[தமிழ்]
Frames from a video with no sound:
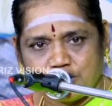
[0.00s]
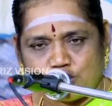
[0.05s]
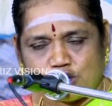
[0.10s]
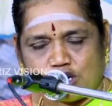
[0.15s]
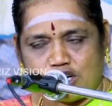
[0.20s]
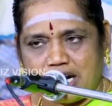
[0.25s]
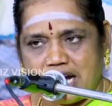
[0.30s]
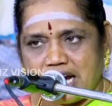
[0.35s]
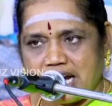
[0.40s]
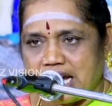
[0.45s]

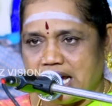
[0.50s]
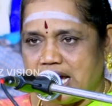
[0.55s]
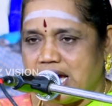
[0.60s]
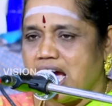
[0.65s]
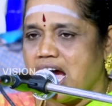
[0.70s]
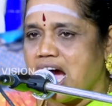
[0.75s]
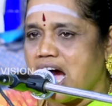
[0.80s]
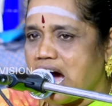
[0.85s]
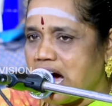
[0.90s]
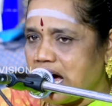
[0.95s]
சொல்கிறாங்க
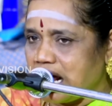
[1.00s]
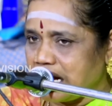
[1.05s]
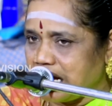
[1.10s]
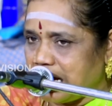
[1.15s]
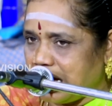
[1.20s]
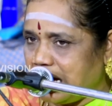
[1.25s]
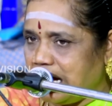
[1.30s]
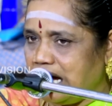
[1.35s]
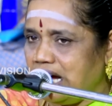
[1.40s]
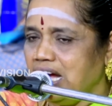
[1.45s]

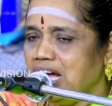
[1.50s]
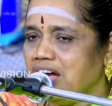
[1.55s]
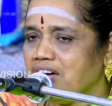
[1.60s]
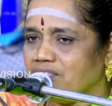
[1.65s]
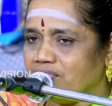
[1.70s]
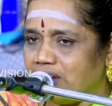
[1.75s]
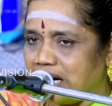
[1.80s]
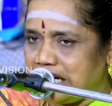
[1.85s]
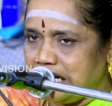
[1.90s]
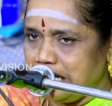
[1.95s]
ஆனால்
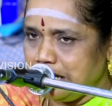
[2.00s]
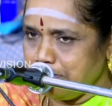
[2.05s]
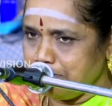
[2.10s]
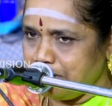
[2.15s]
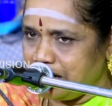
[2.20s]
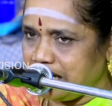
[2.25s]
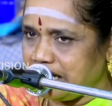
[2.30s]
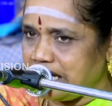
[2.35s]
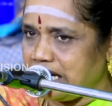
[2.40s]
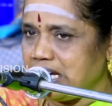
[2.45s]

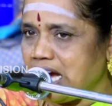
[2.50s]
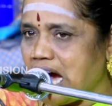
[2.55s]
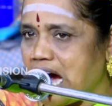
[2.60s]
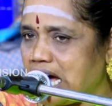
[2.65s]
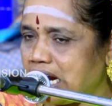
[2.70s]
வள்ளிமலையை